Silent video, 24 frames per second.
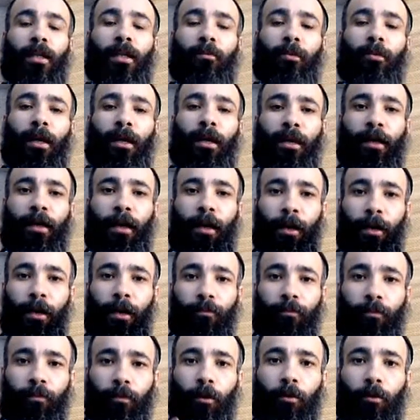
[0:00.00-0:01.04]
a marqué
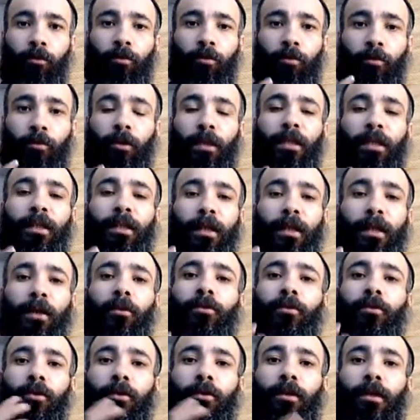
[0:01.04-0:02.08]
une unité
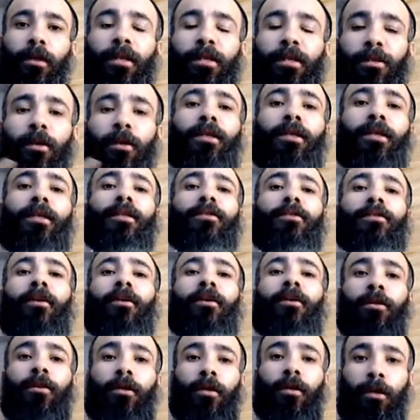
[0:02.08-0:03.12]
entre les uns et les
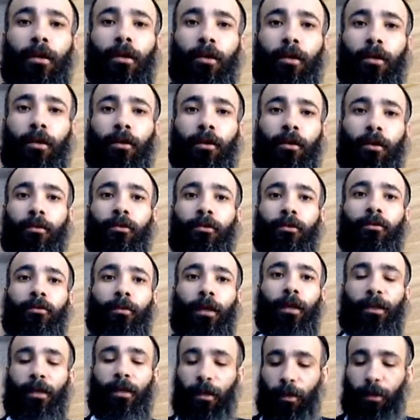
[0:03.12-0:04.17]
autres euh, d'une
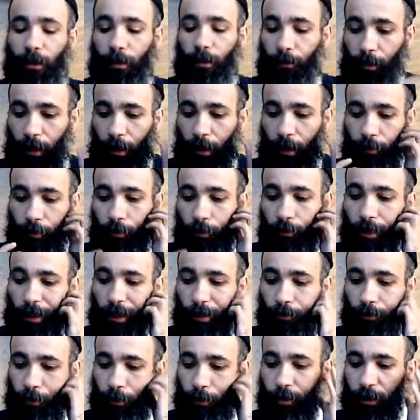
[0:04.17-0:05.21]
manière la, plus
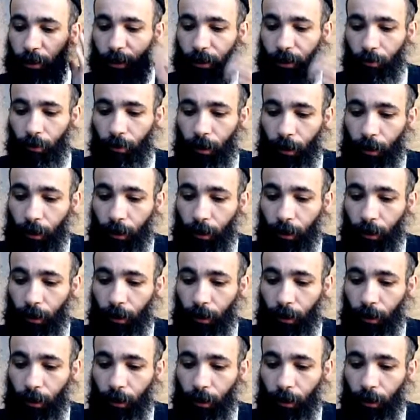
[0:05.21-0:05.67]
belle possible.